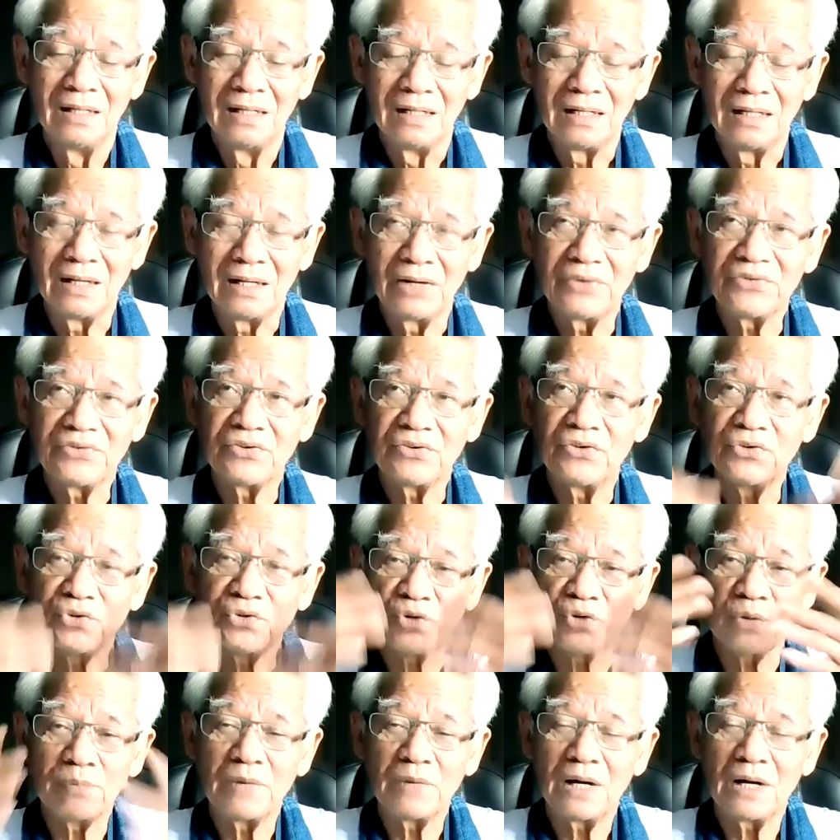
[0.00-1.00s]
เรียนหนังสือ
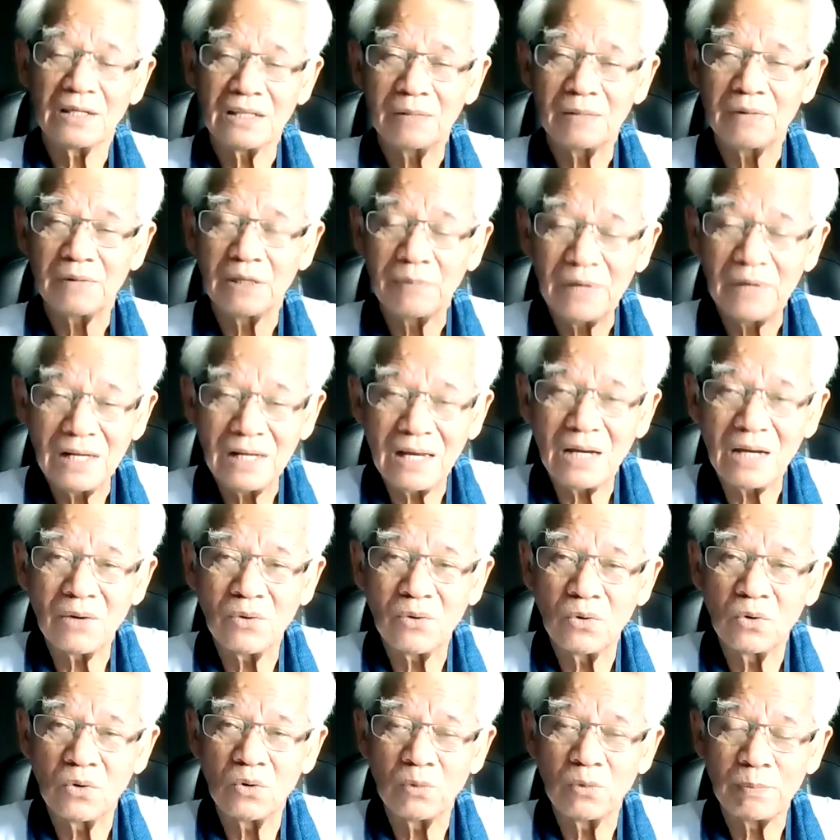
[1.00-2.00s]
จบมาทำอะไรไม่ได้ โอ้
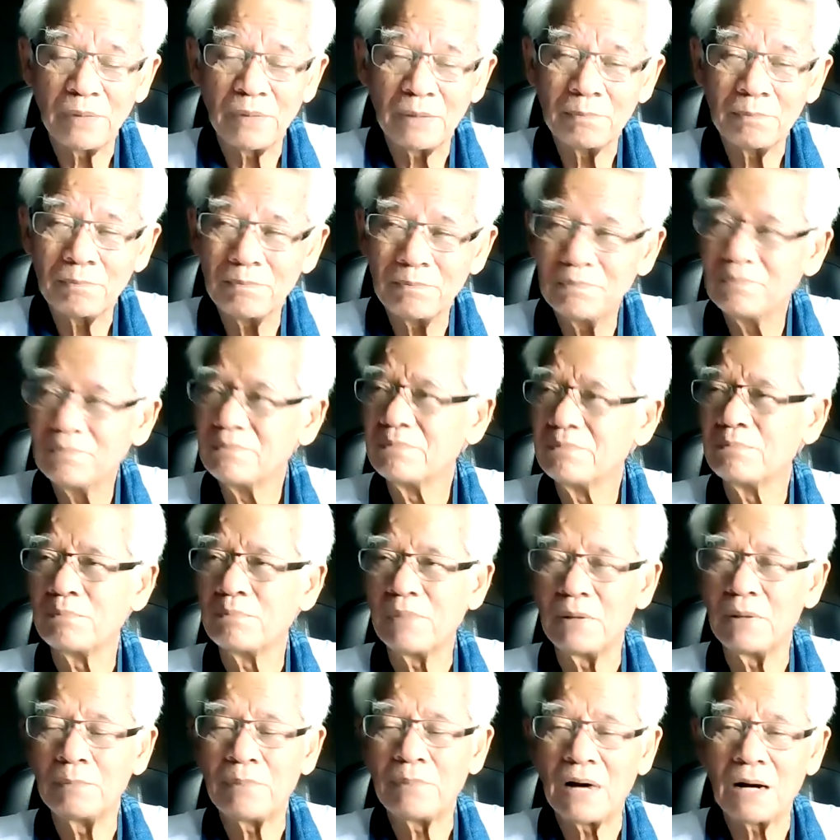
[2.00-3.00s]
โหเป็น
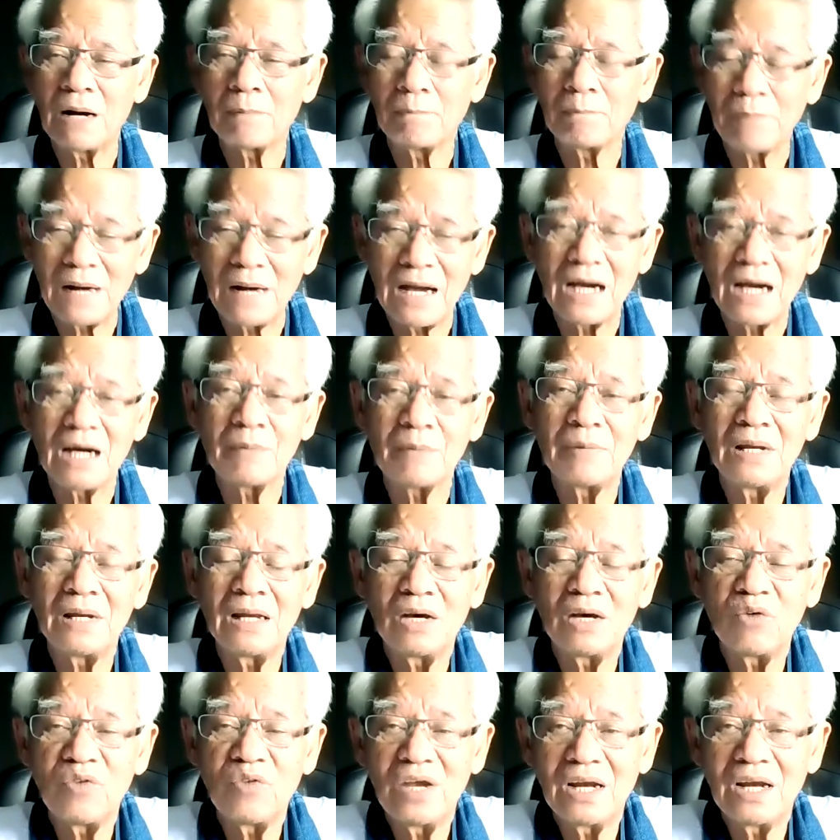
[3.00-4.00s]
เป็นผักปลาไป
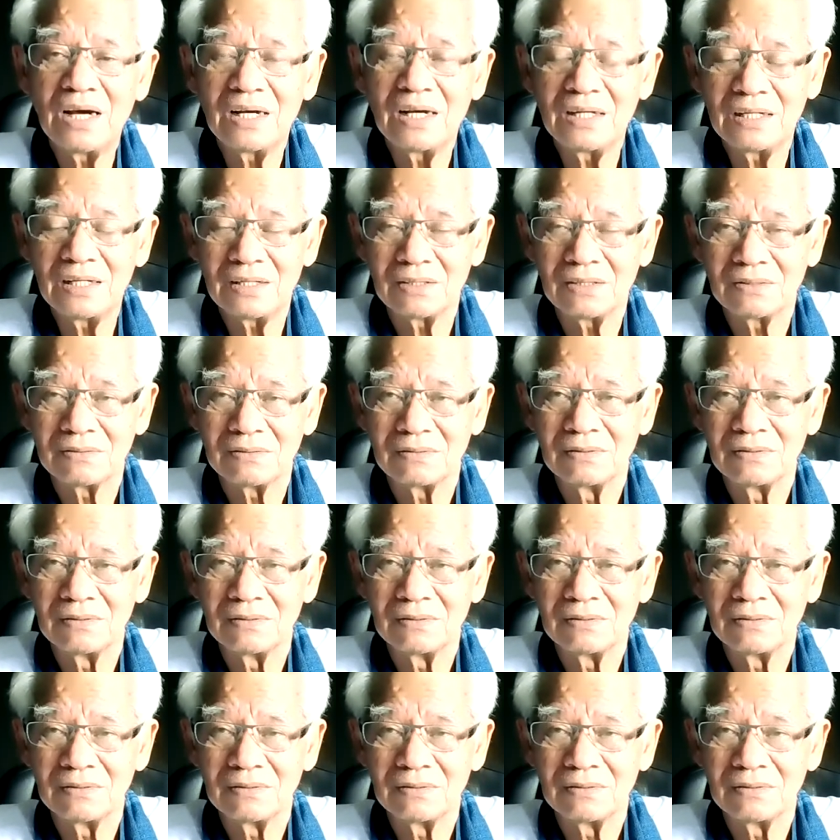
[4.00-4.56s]
แล้วเวลา เนี้ย